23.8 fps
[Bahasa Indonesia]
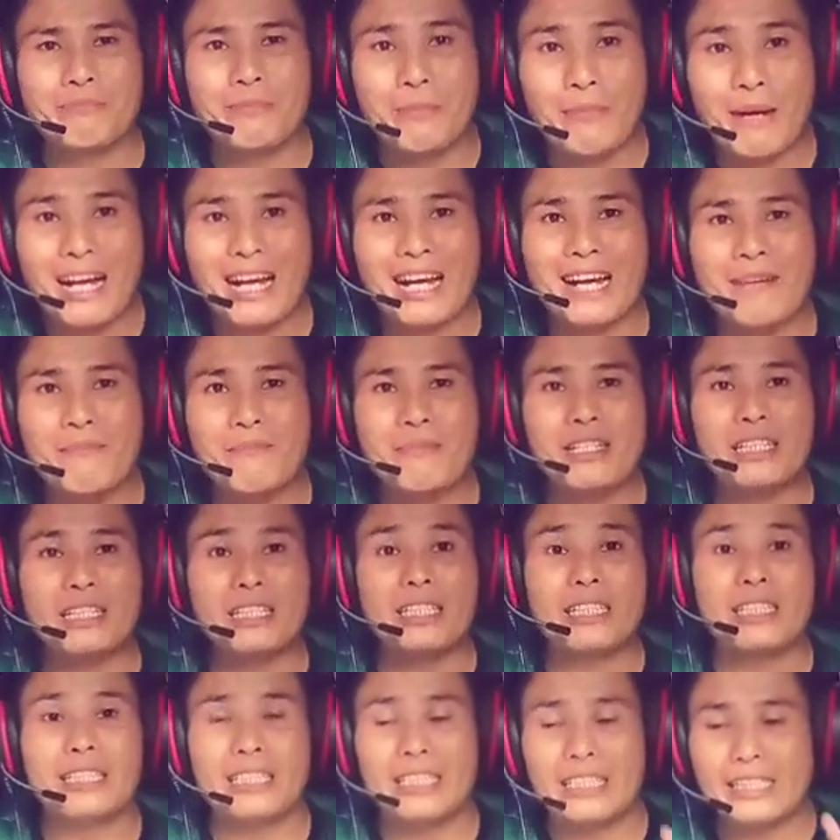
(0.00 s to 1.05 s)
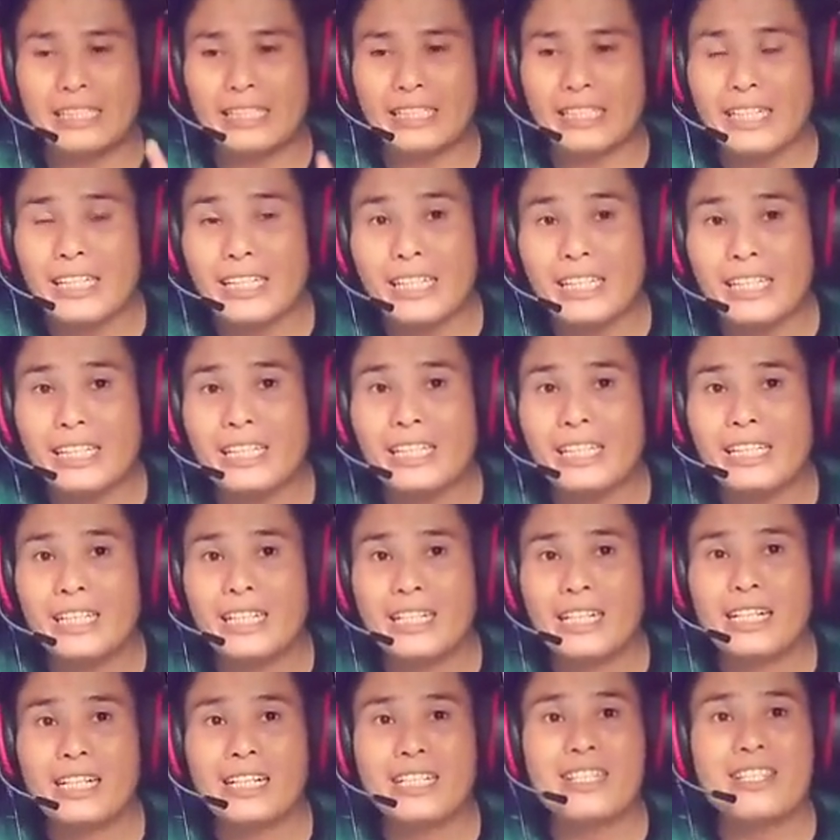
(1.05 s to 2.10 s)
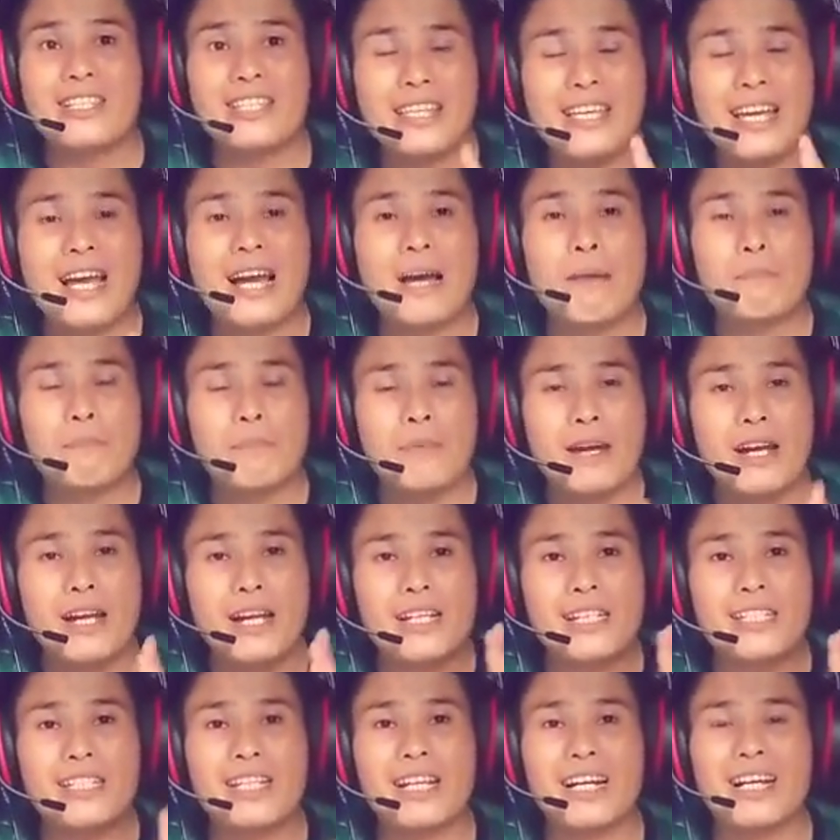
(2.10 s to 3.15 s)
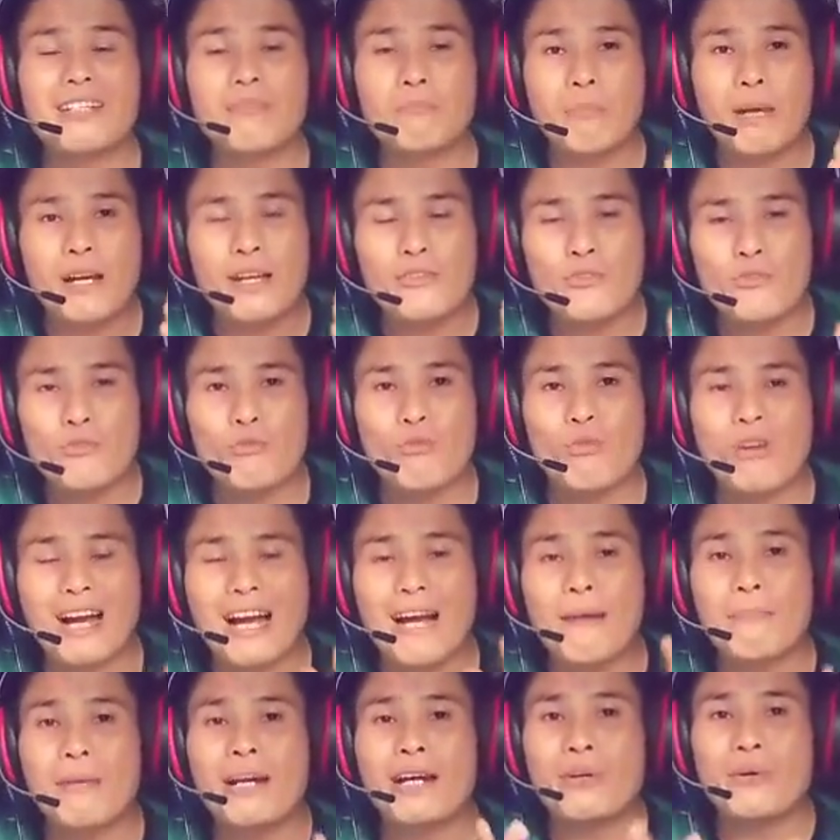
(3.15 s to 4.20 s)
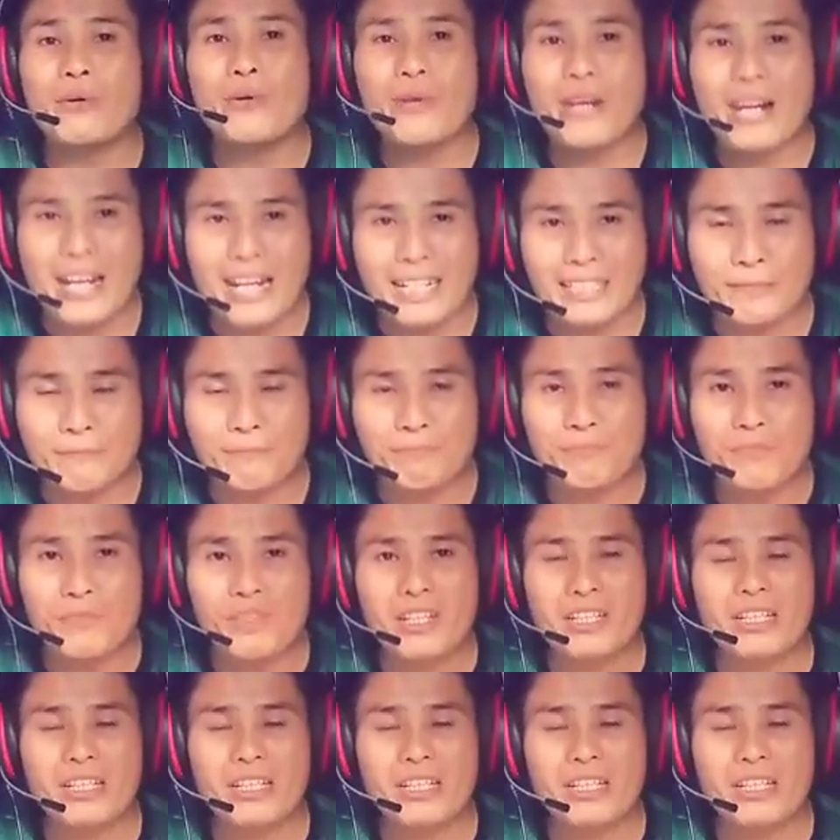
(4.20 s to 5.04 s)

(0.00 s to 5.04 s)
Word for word: memahami di sini ya siapa yang masuk kamar orang